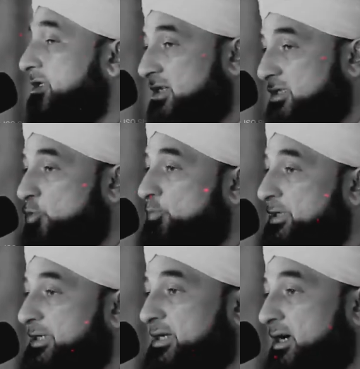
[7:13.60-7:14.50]

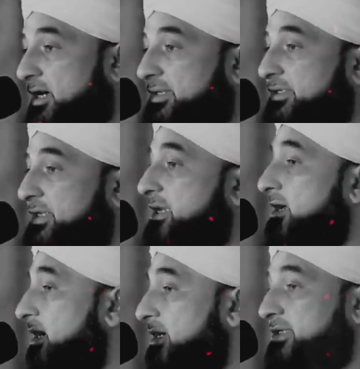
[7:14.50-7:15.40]
जहन्नुम की आग
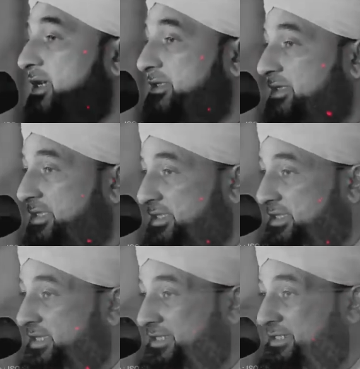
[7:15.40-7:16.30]
से आज़ाद कर दिया